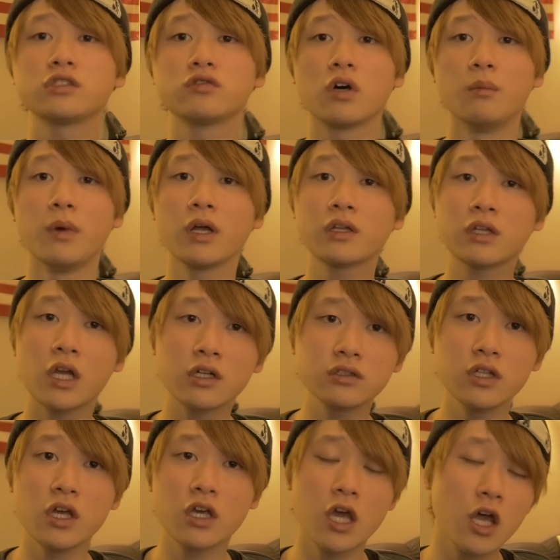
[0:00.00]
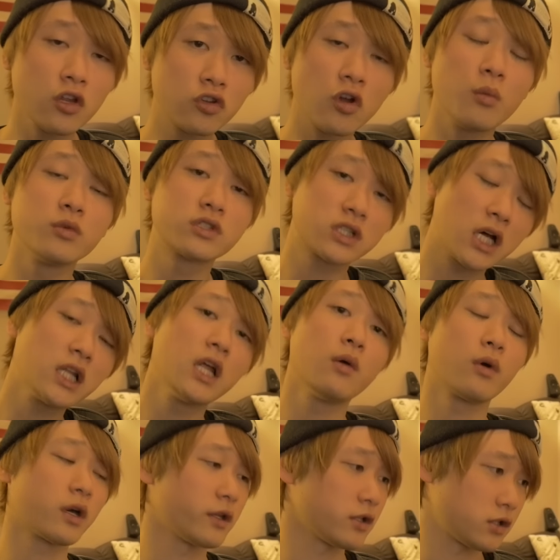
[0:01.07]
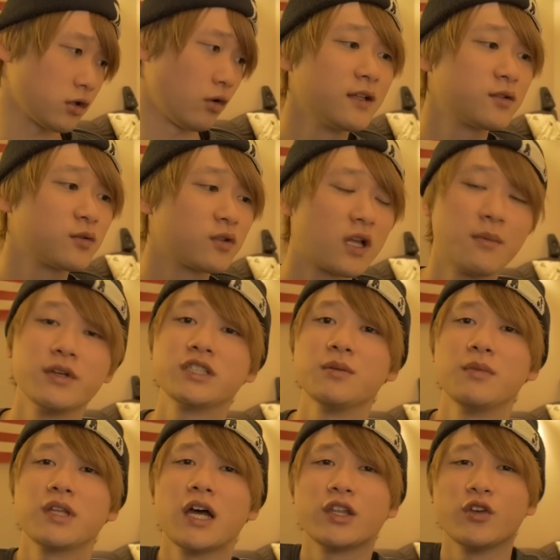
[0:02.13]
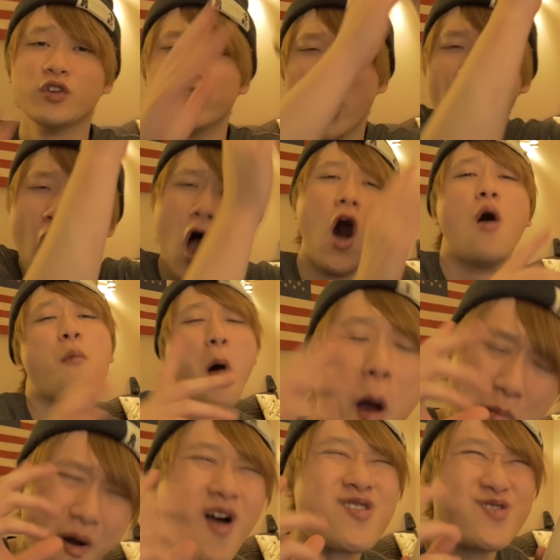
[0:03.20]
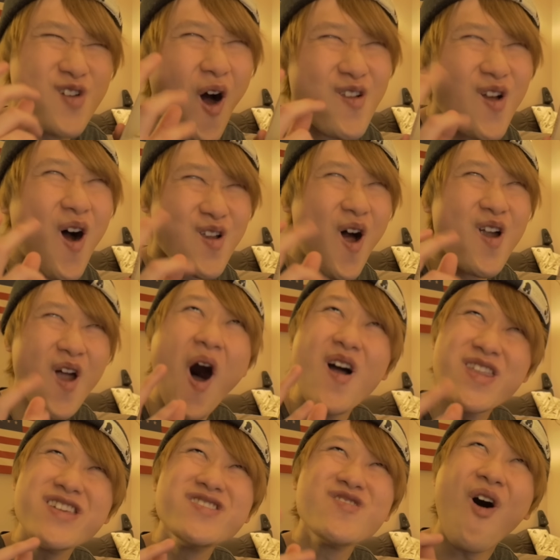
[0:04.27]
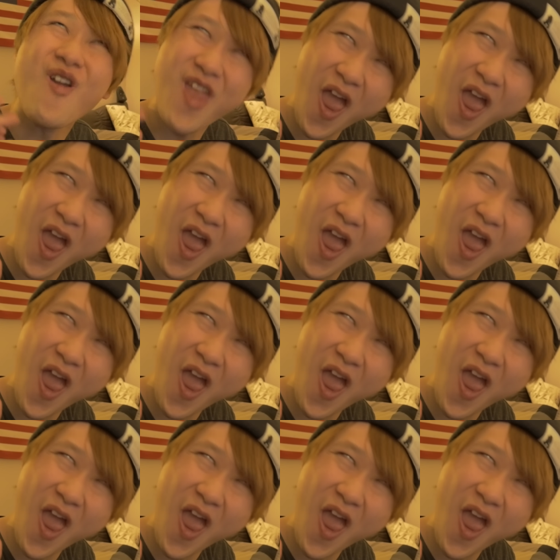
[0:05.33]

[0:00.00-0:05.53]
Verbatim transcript: するのか全くね、見当もつかないわけですよ。ちょっと試してみたいというふうに思いますよ、のののにの